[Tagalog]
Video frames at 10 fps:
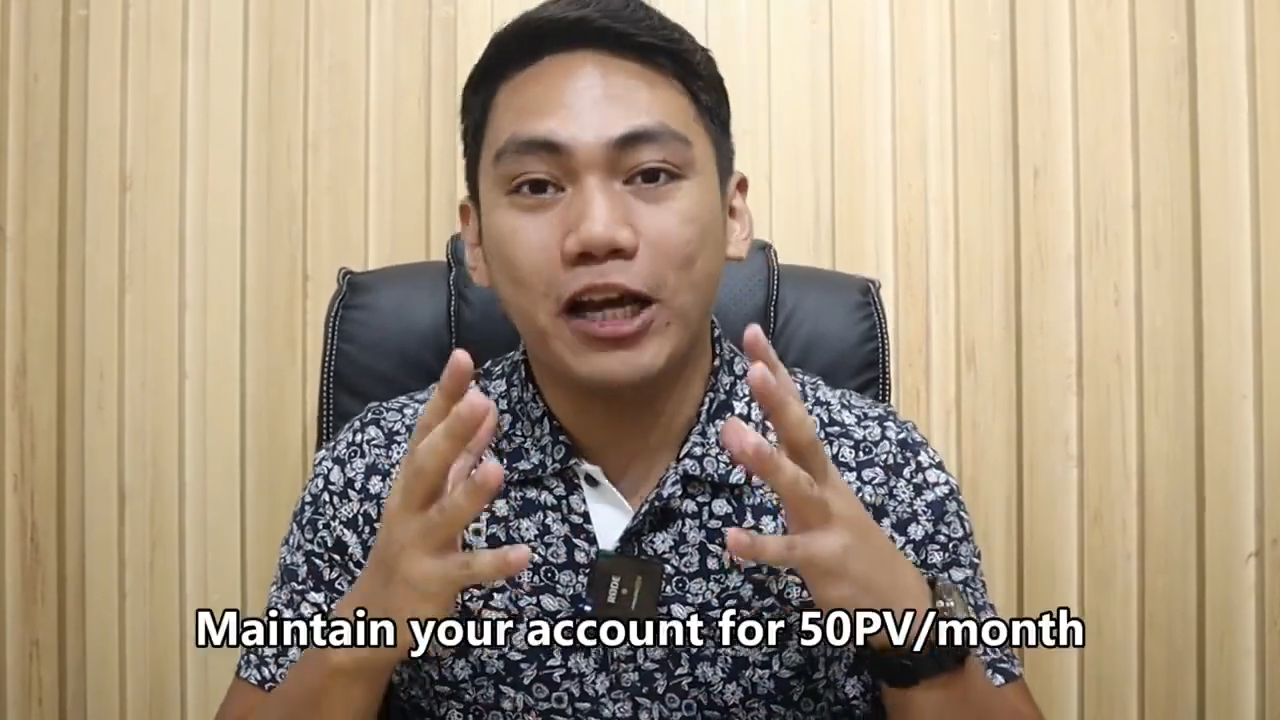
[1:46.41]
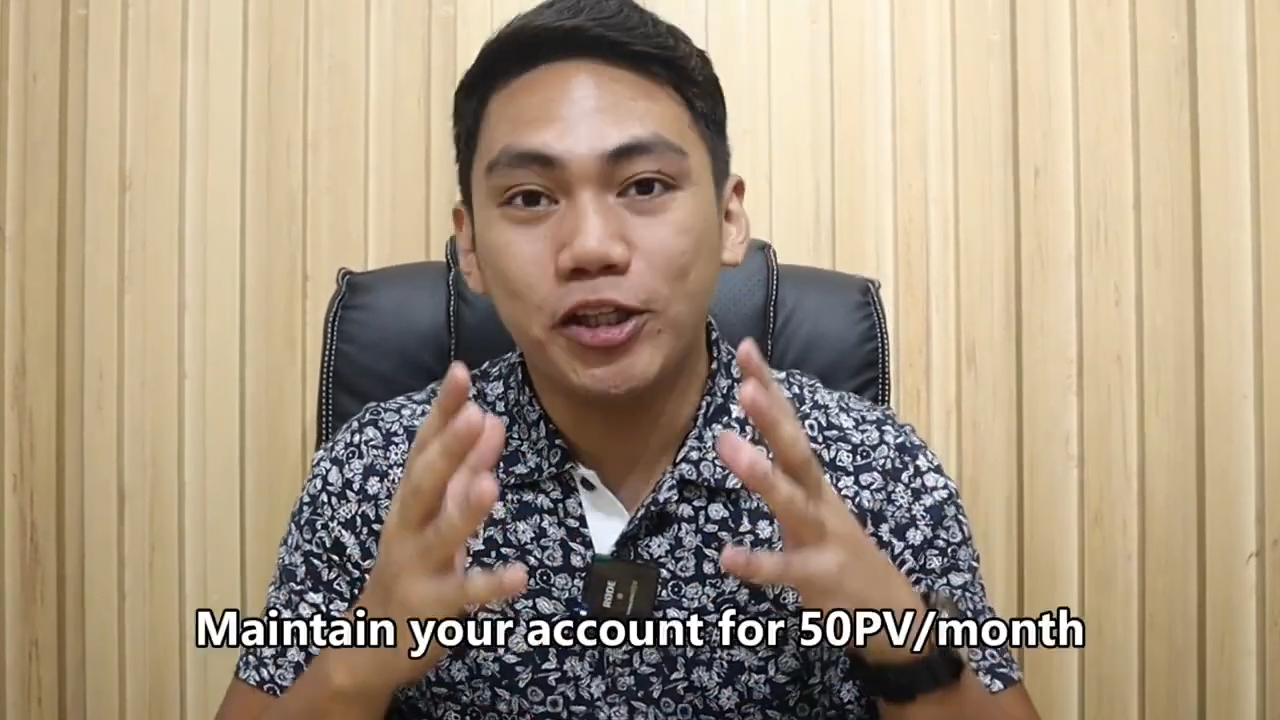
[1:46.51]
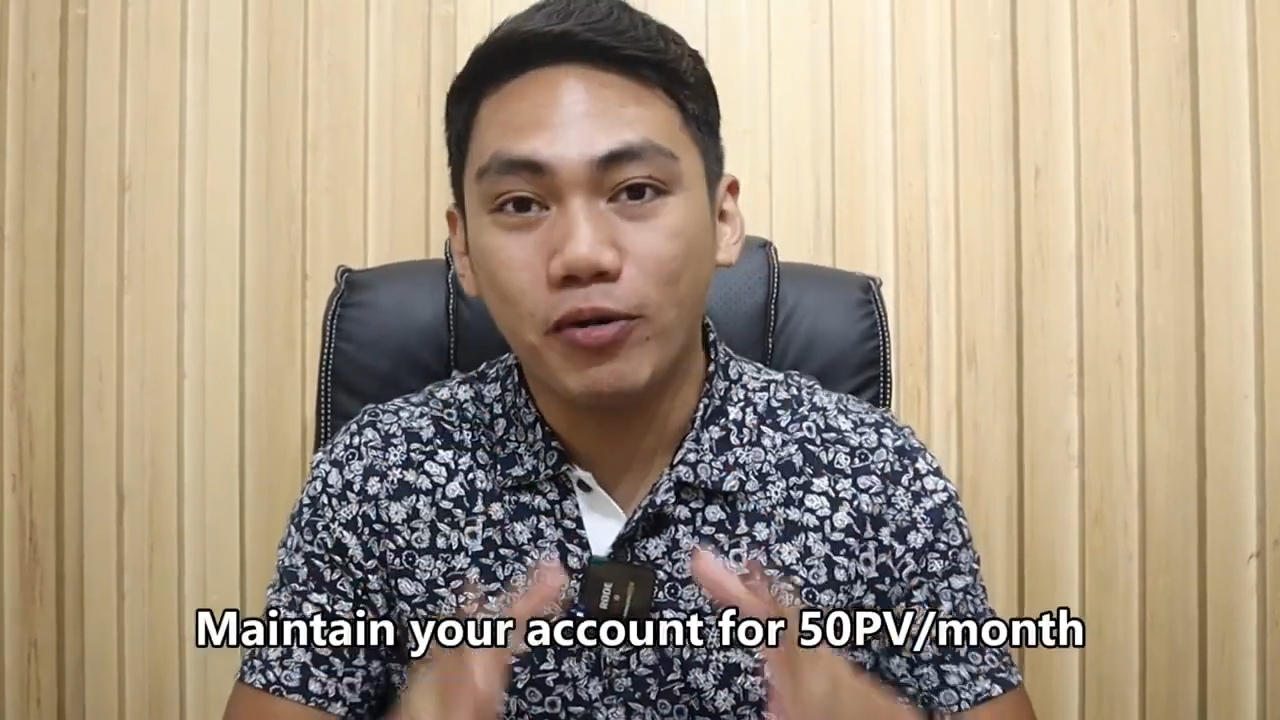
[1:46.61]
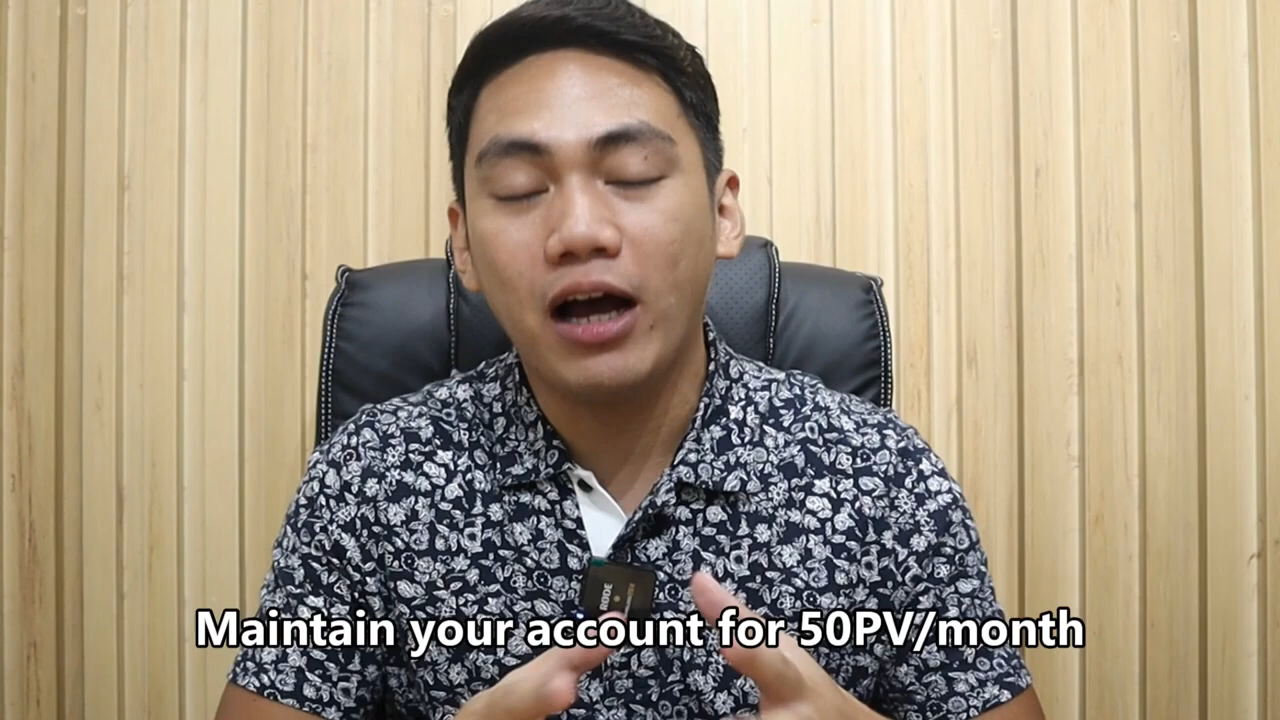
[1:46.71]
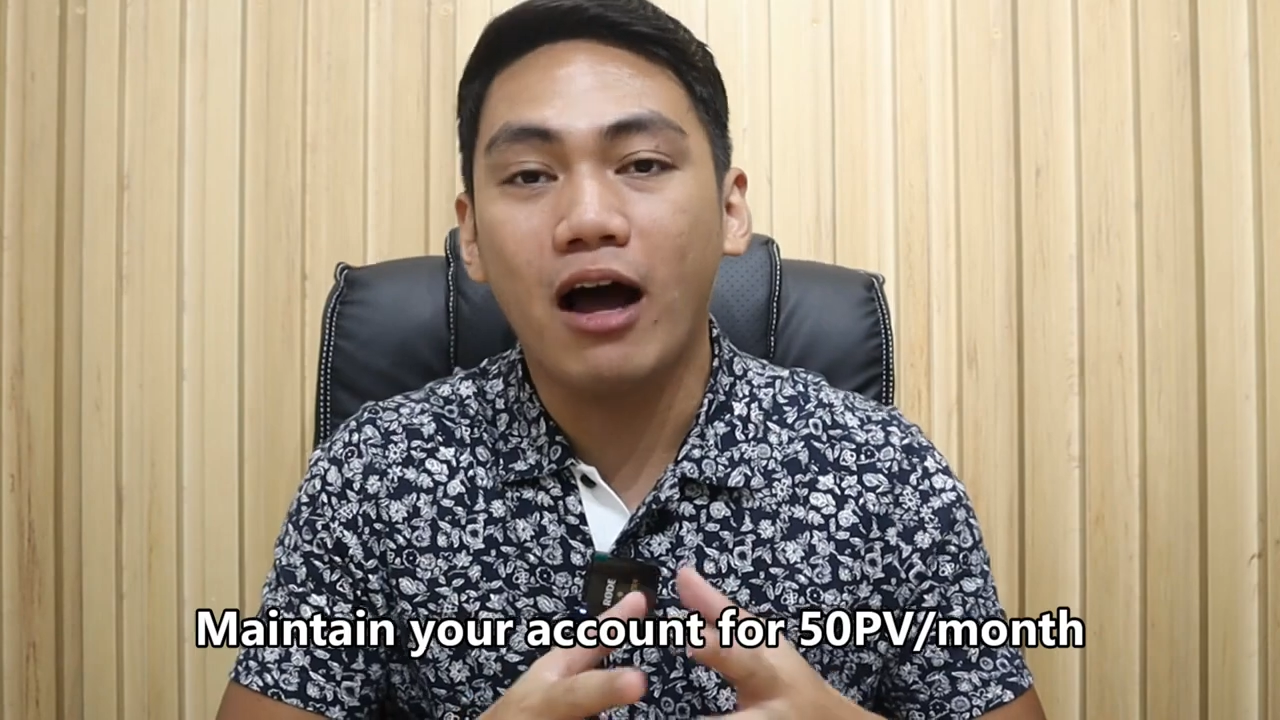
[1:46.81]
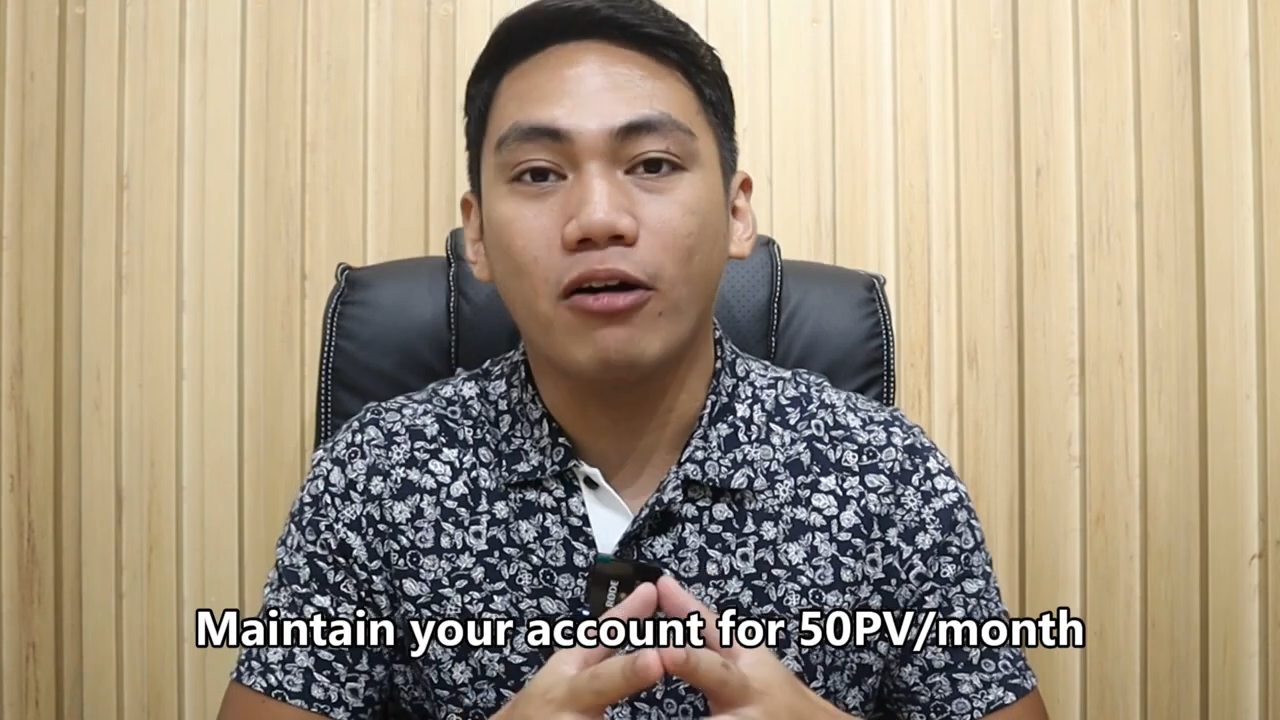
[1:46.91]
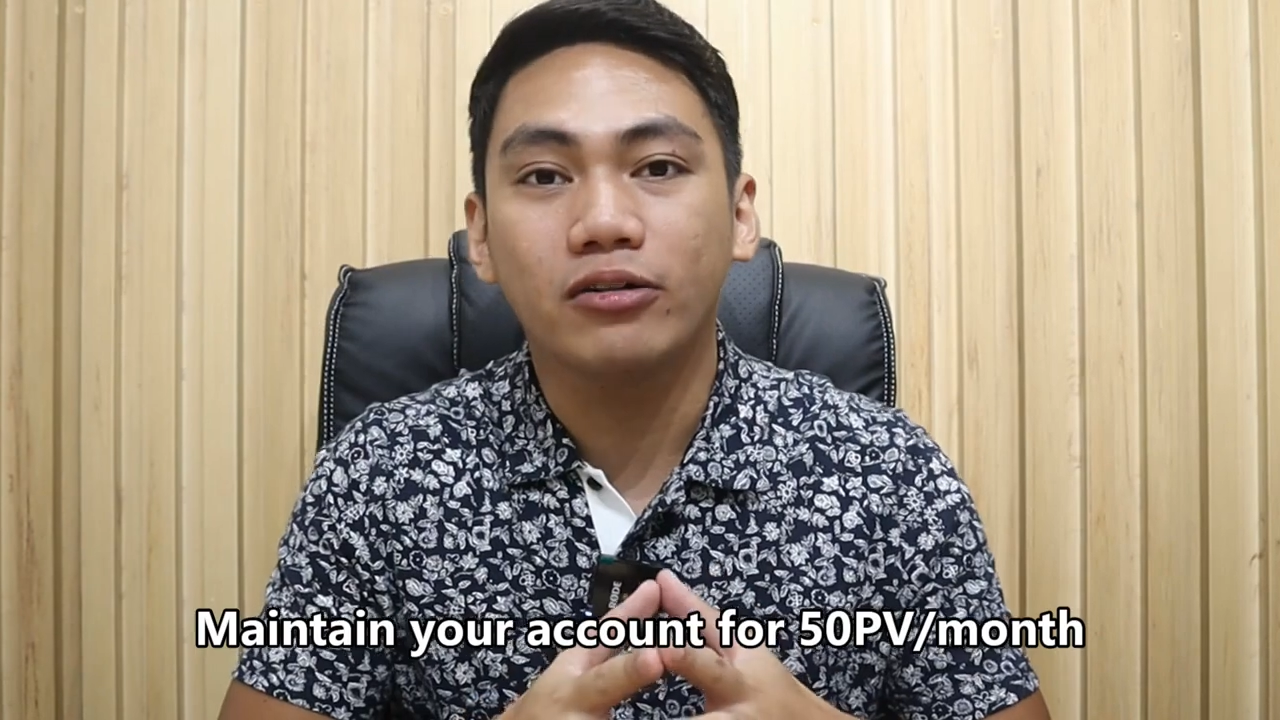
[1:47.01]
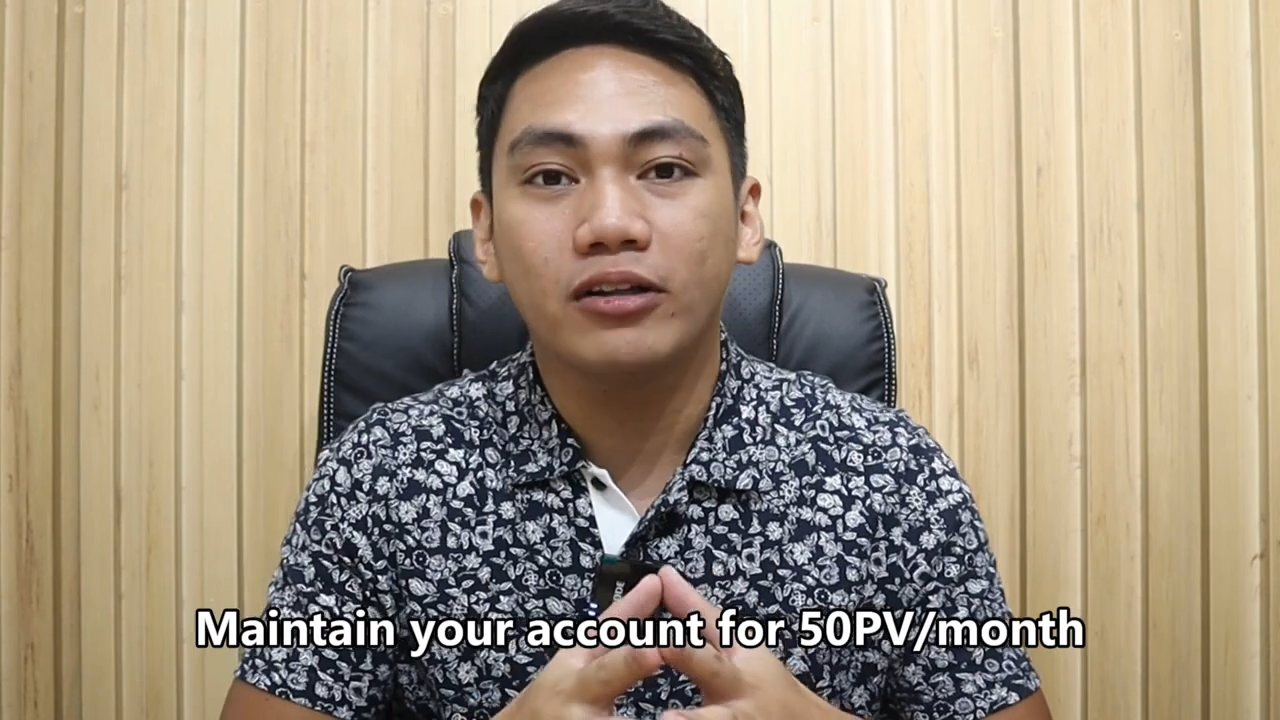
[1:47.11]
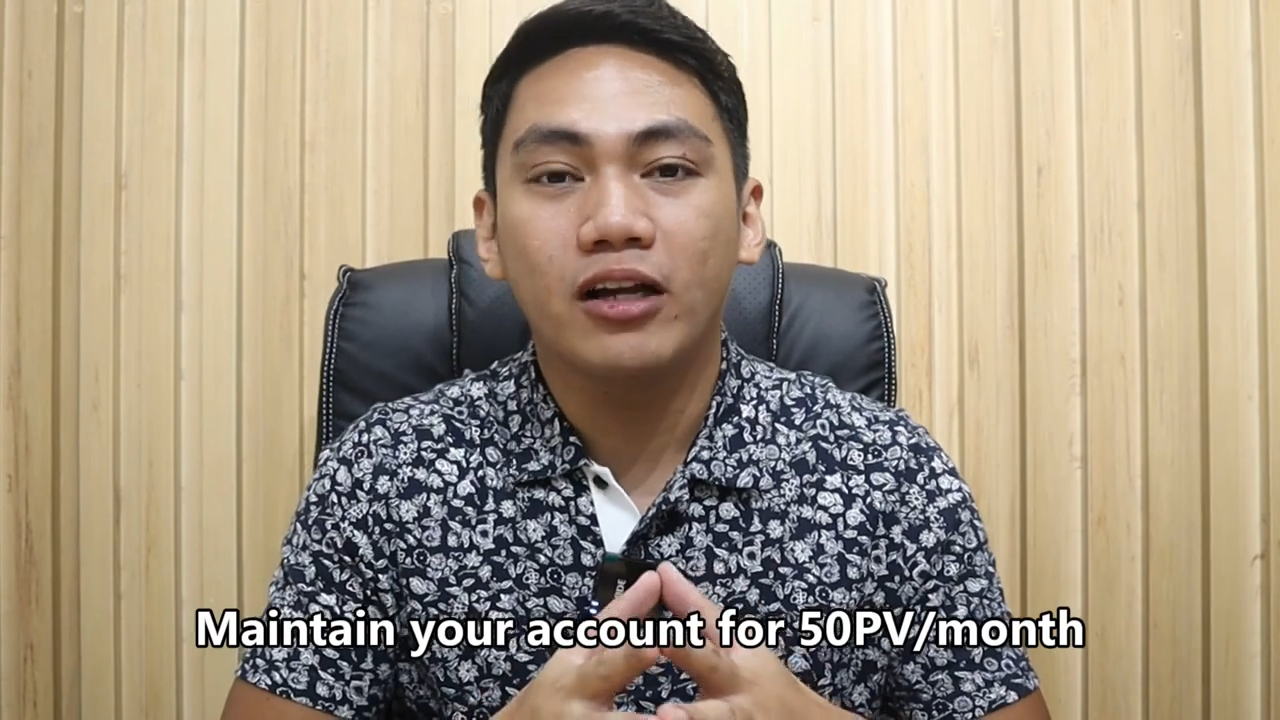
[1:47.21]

ng iyong account